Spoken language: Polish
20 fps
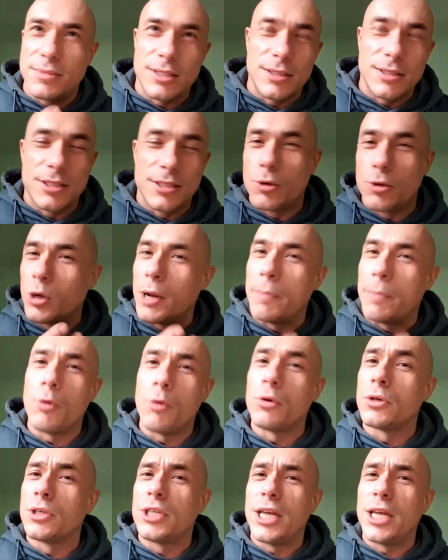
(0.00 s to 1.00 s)
które
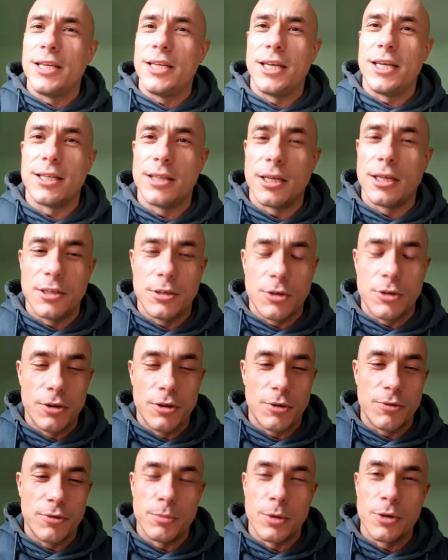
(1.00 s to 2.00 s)
połączenia danych
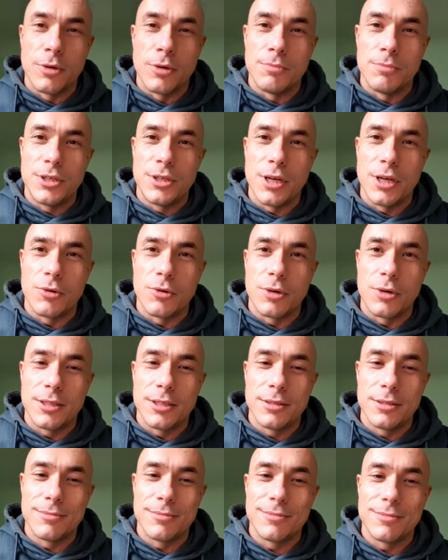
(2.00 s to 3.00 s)
kolorów mogą być akurat
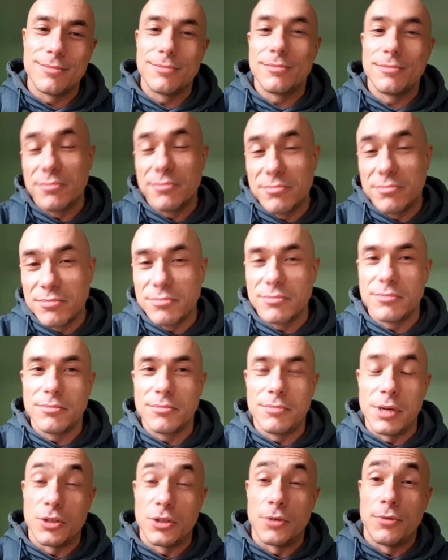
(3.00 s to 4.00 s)

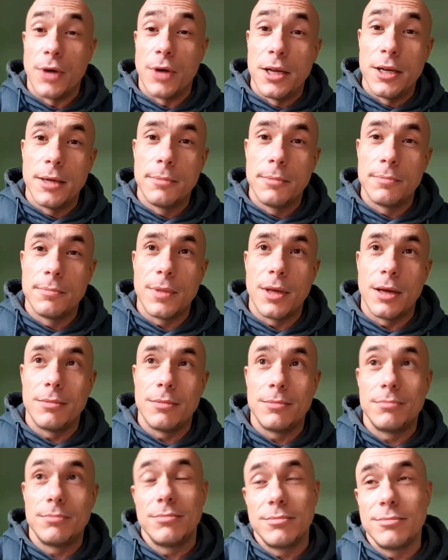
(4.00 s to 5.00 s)
bardzo fajne.
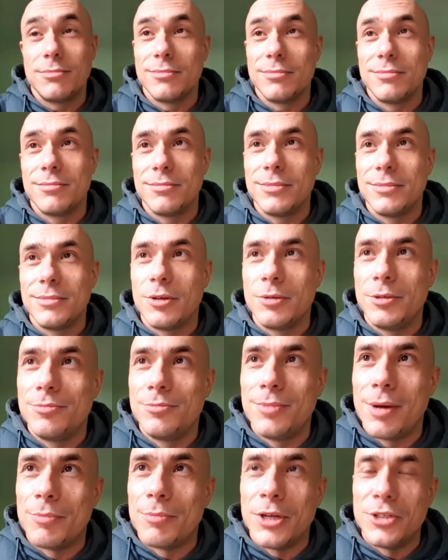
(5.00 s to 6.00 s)
Mhm. No i
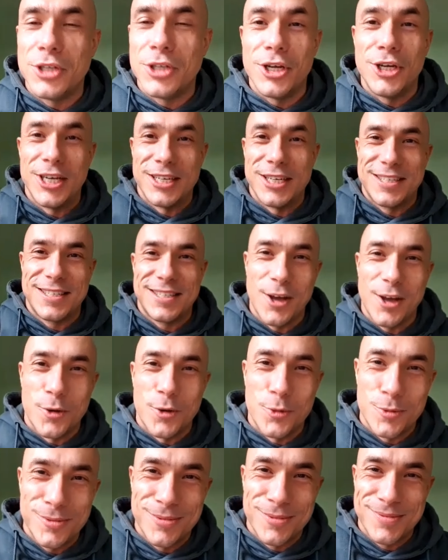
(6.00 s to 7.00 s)
mam nadzieję, że są.